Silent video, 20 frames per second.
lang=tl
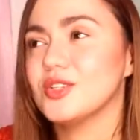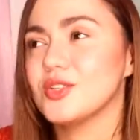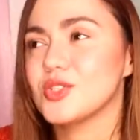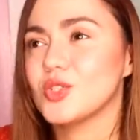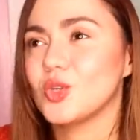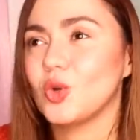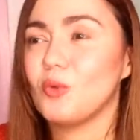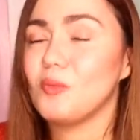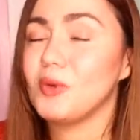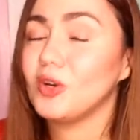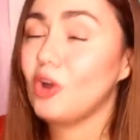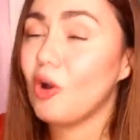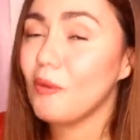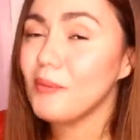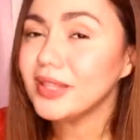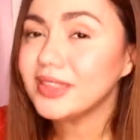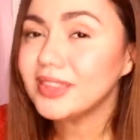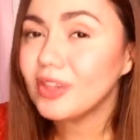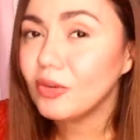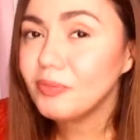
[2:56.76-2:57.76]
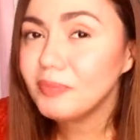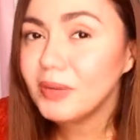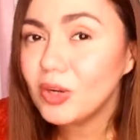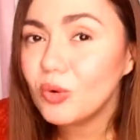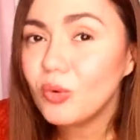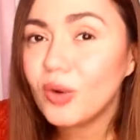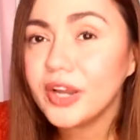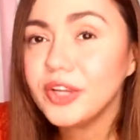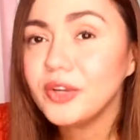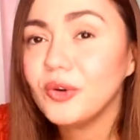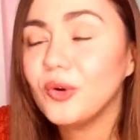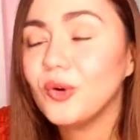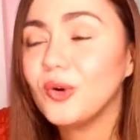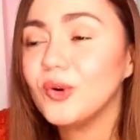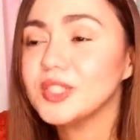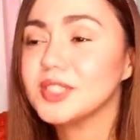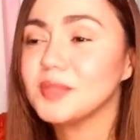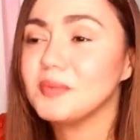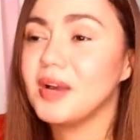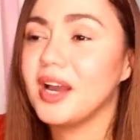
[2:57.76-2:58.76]
So, mag-comment down below
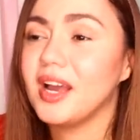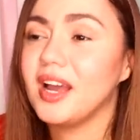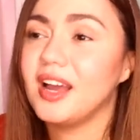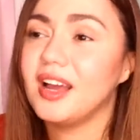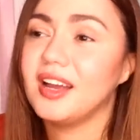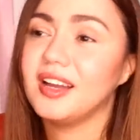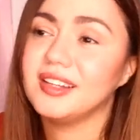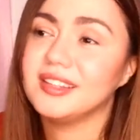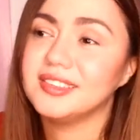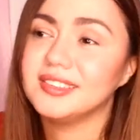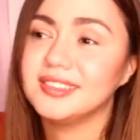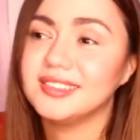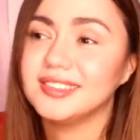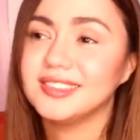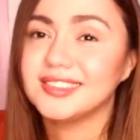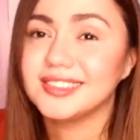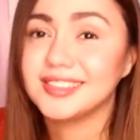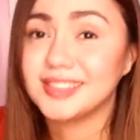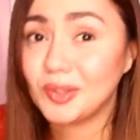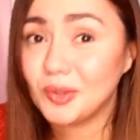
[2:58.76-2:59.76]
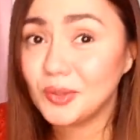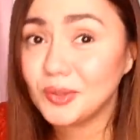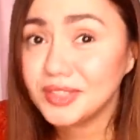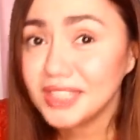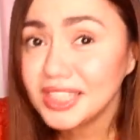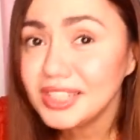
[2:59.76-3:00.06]
kayo sa mga sagot